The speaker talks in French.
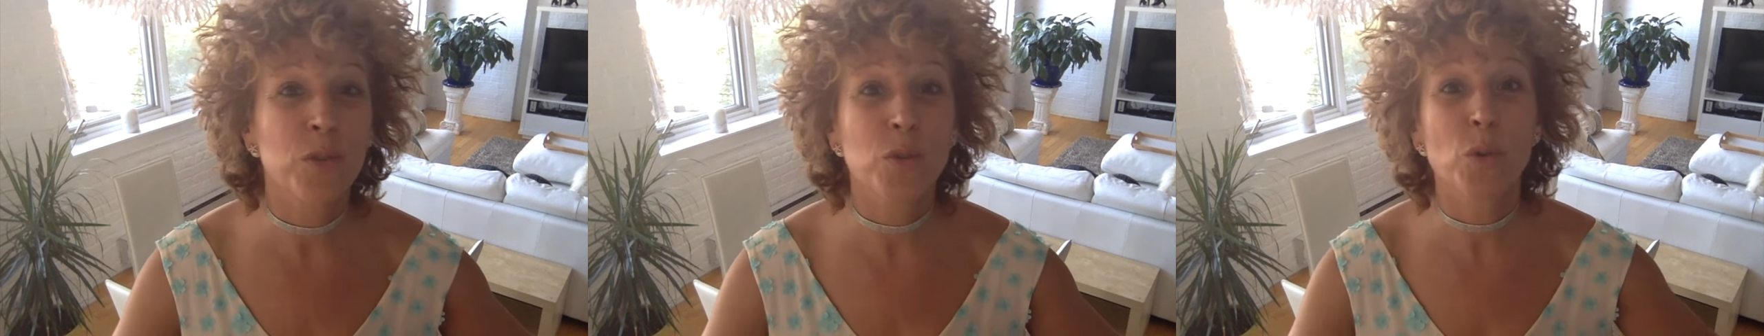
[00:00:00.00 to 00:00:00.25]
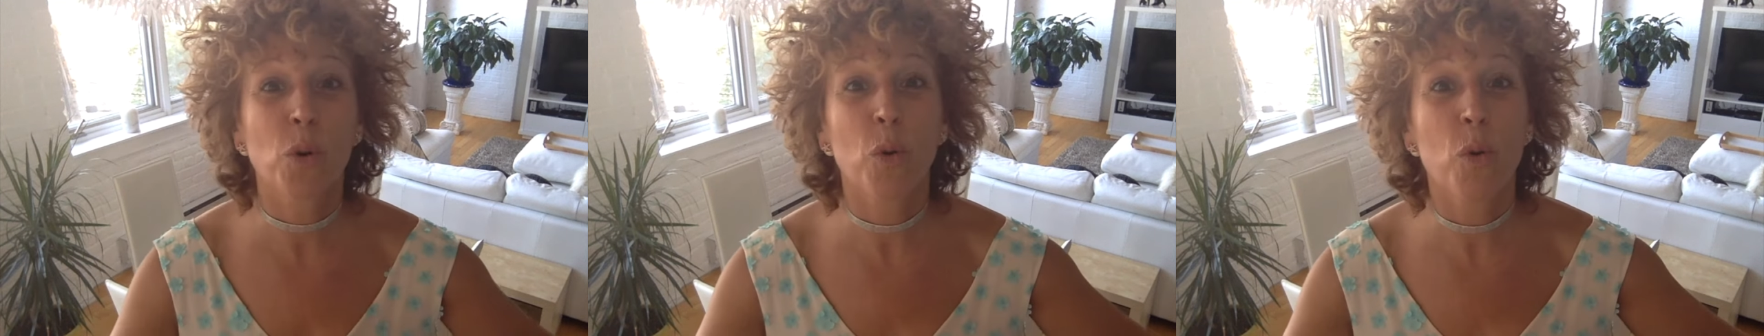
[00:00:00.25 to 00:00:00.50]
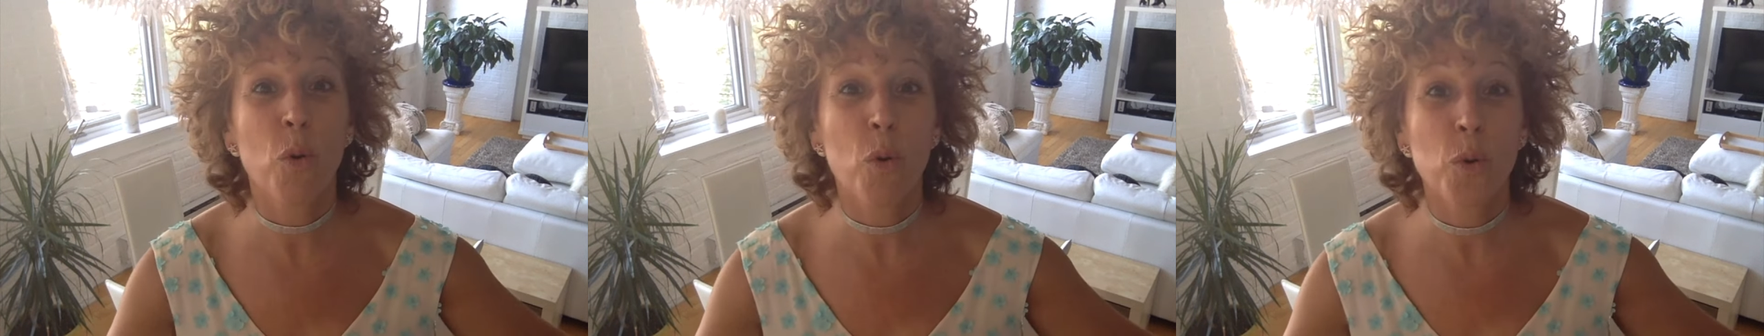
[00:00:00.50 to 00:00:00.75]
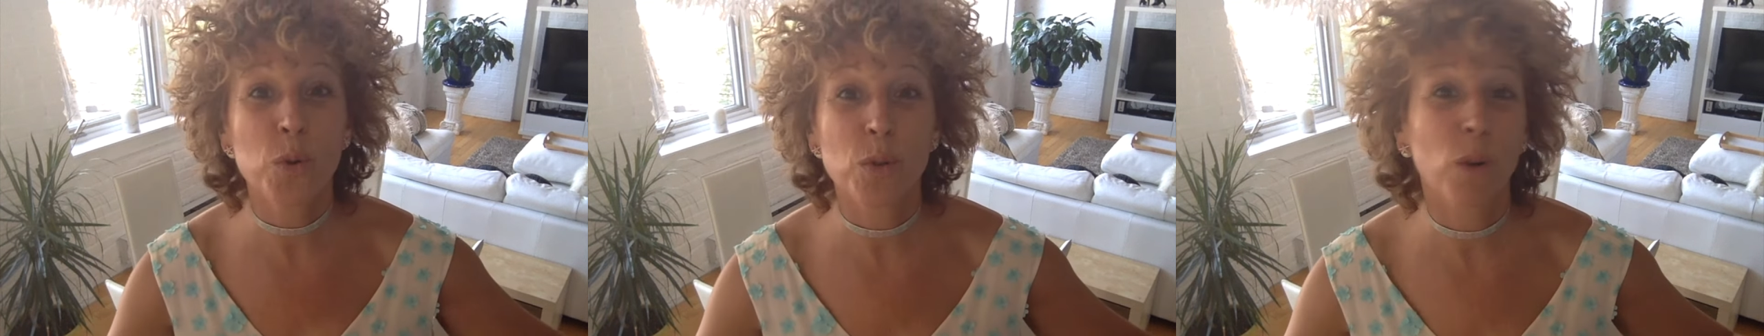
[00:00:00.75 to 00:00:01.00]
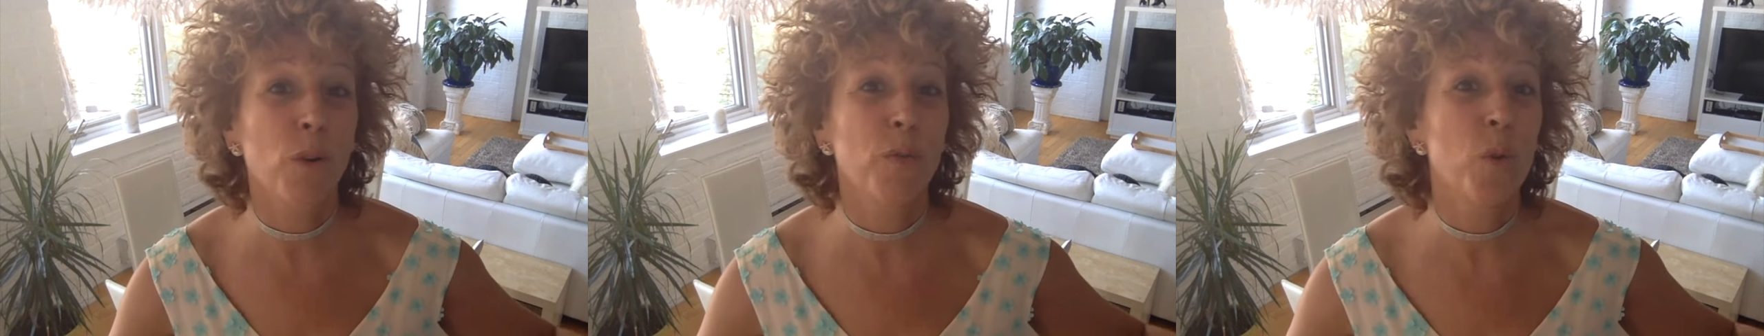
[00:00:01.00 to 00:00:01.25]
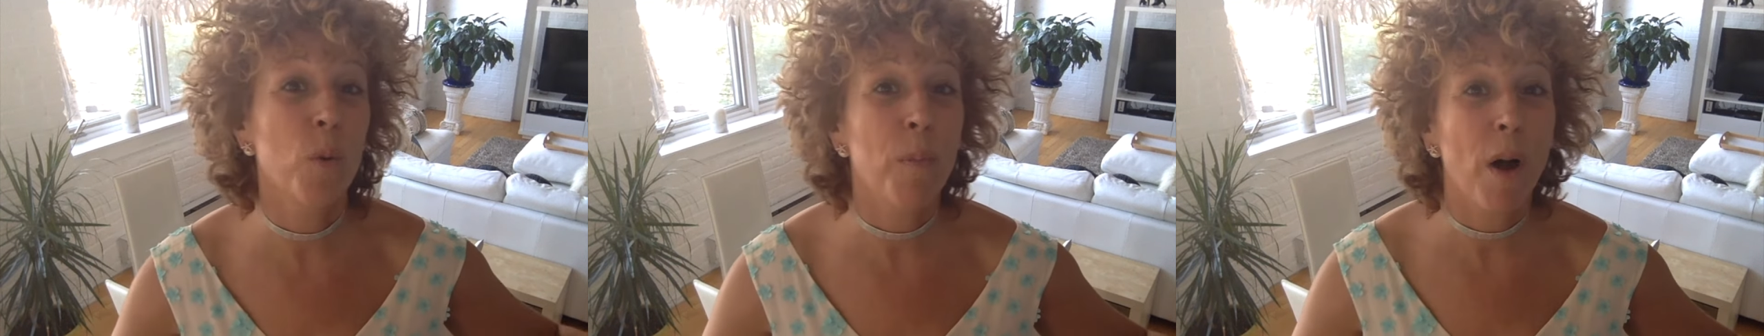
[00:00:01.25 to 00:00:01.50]
sur l'eau, sur le
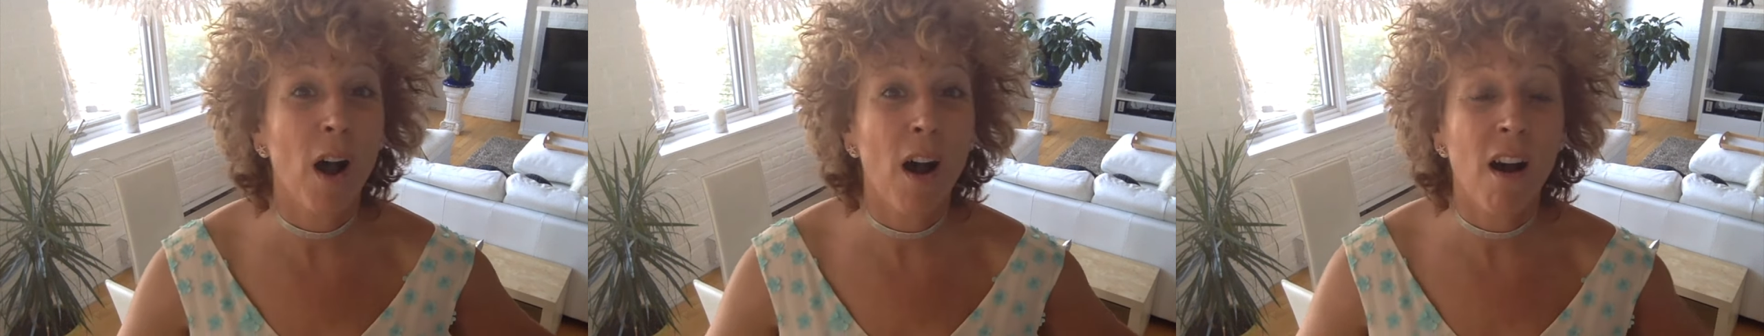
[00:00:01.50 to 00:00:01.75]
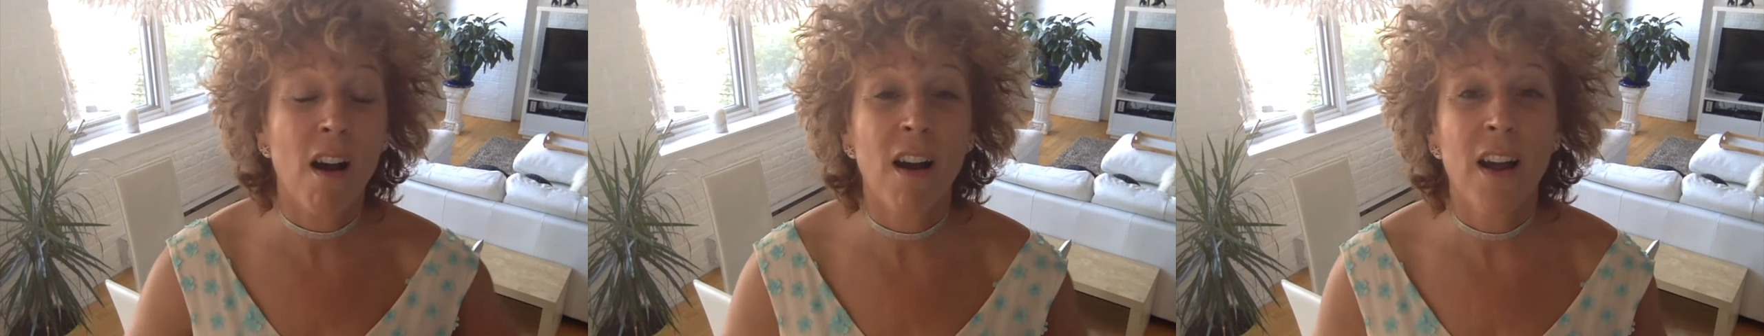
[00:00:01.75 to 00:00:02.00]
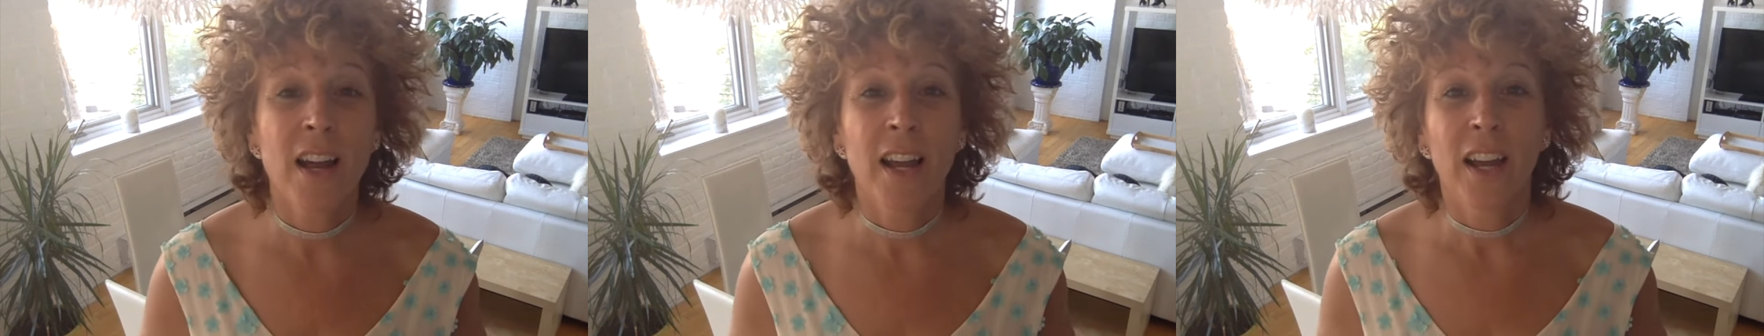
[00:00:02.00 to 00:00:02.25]
vieux port,